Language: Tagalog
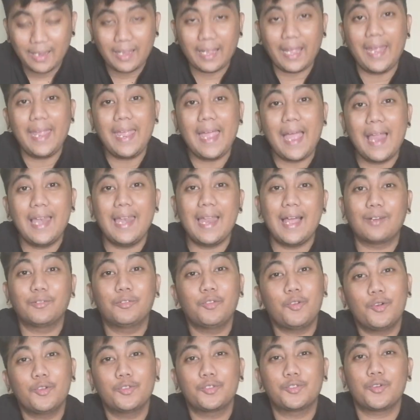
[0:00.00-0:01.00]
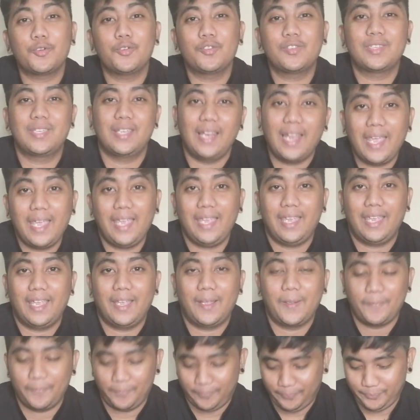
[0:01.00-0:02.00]
Kaya lang, no choice sila eh.
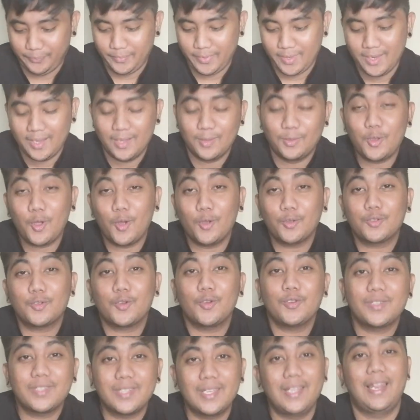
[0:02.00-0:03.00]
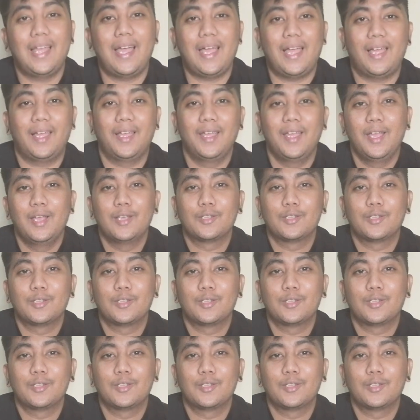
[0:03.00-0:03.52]
No choice sila.